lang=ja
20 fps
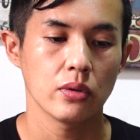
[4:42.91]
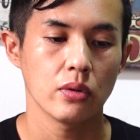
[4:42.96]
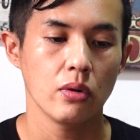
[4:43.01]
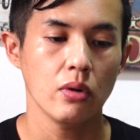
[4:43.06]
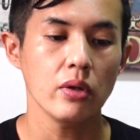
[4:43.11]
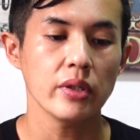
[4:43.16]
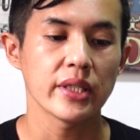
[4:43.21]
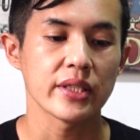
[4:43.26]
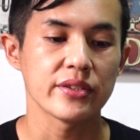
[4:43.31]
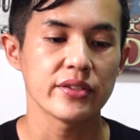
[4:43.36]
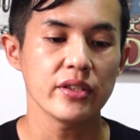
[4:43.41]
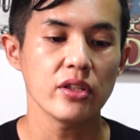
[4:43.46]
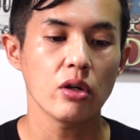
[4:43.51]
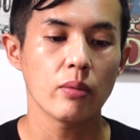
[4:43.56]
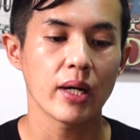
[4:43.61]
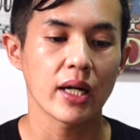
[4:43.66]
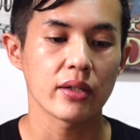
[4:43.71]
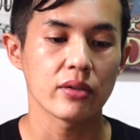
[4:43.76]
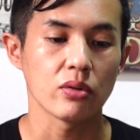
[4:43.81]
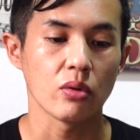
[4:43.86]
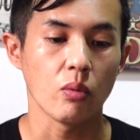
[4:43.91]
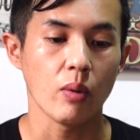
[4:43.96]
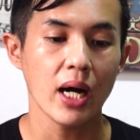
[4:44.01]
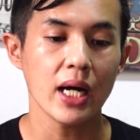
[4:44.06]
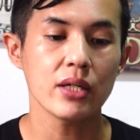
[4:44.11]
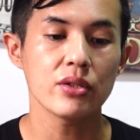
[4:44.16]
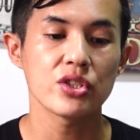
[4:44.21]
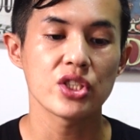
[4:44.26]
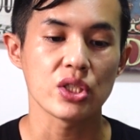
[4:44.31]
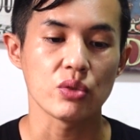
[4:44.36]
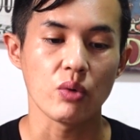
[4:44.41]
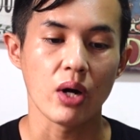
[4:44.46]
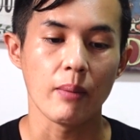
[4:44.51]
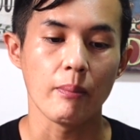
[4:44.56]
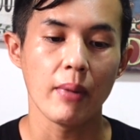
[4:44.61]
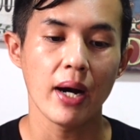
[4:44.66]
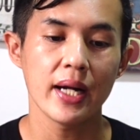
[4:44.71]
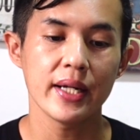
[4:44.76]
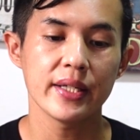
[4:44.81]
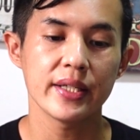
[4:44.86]
ほいでシノバックのワクチンは
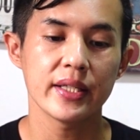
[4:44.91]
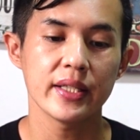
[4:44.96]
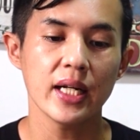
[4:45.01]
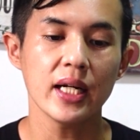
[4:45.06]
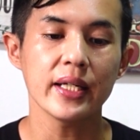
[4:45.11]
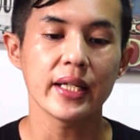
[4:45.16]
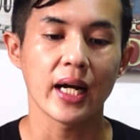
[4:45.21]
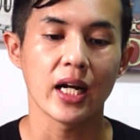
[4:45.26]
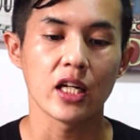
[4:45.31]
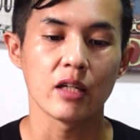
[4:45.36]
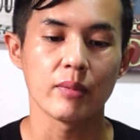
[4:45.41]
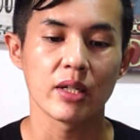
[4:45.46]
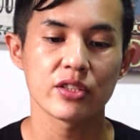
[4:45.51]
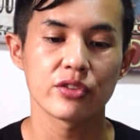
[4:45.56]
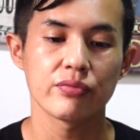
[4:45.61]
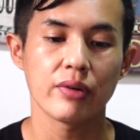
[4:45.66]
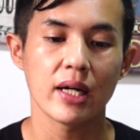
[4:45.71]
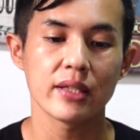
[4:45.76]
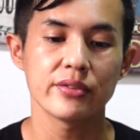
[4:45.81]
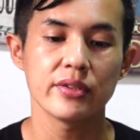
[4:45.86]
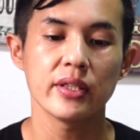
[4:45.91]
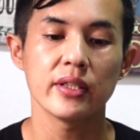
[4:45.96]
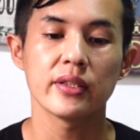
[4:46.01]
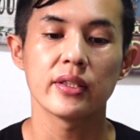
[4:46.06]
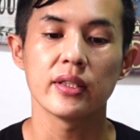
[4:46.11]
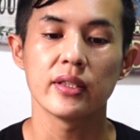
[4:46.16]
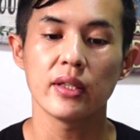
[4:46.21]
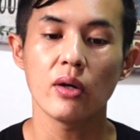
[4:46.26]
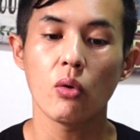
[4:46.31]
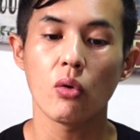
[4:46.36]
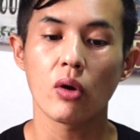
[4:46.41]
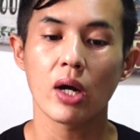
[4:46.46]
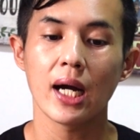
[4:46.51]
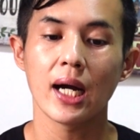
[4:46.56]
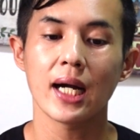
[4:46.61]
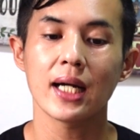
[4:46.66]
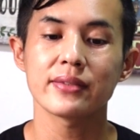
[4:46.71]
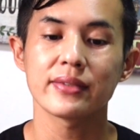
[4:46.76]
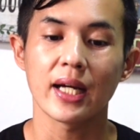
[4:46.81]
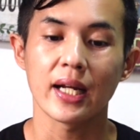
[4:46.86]
マリキナにありますファシリティで保
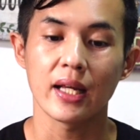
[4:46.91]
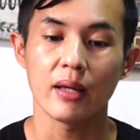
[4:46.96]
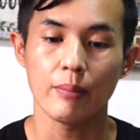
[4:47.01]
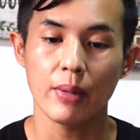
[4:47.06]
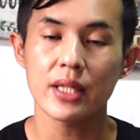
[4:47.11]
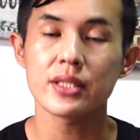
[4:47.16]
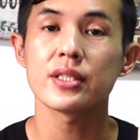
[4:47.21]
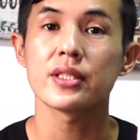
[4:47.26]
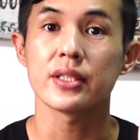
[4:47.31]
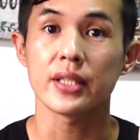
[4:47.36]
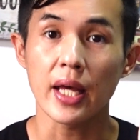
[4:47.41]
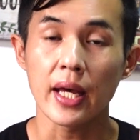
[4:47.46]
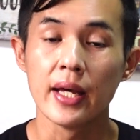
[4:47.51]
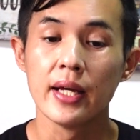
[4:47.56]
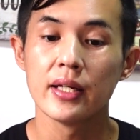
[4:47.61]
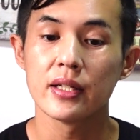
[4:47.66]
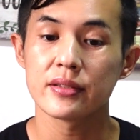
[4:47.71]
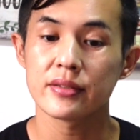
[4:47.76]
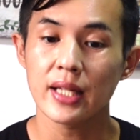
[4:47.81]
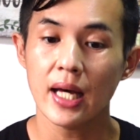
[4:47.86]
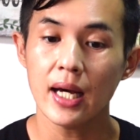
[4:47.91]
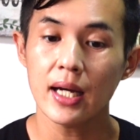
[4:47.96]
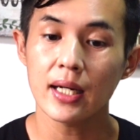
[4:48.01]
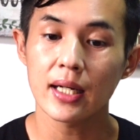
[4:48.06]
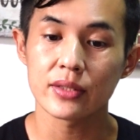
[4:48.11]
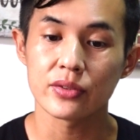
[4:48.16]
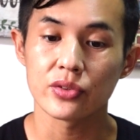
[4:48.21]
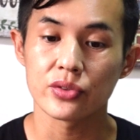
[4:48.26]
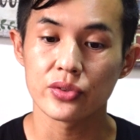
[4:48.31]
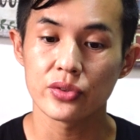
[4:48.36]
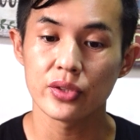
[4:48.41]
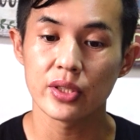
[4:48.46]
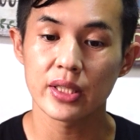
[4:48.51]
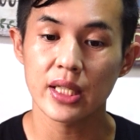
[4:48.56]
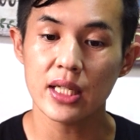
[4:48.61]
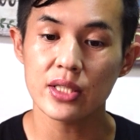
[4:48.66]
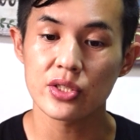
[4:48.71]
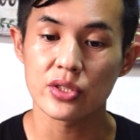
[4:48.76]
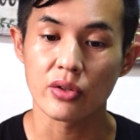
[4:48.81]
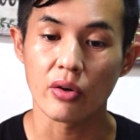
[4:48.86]
管がされまして、3月1
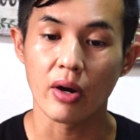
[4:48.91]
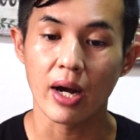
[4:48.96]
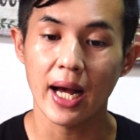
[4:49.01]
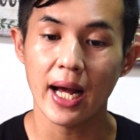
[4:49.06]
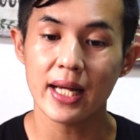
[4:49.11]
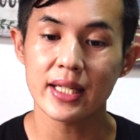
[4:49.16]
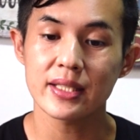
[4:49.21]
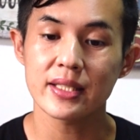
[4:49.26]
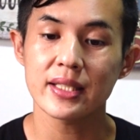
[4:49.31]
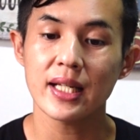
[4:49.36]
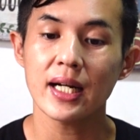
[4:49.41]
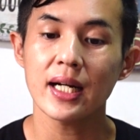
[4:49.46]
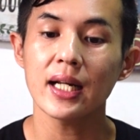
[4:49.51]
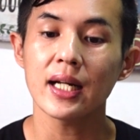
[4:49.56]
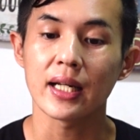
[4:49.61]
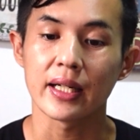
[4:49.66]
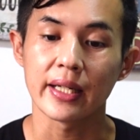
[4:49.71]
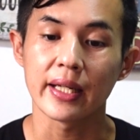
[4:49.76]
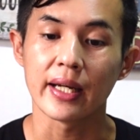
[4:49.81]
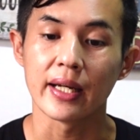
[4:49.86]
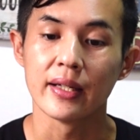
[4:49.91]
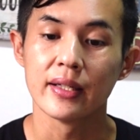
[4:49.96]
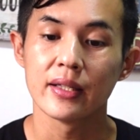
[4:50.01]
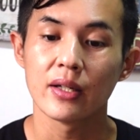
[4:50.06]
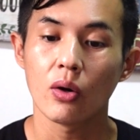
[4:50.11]
日の明日からね、